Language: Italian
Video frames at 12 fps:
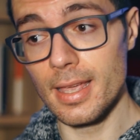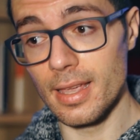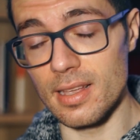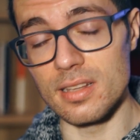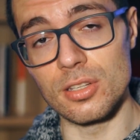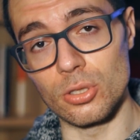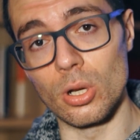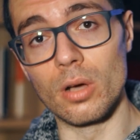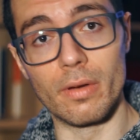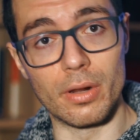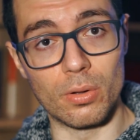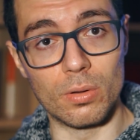che si
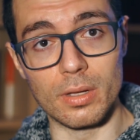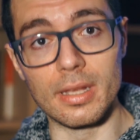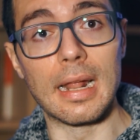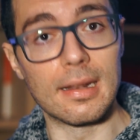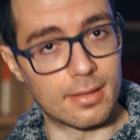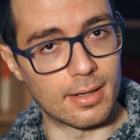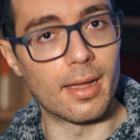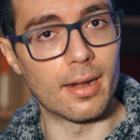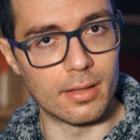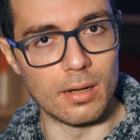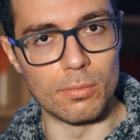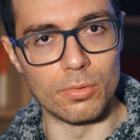trovano in altre aree
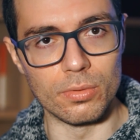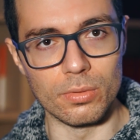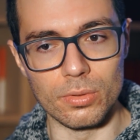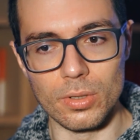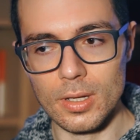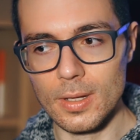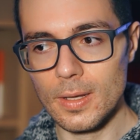del mondo.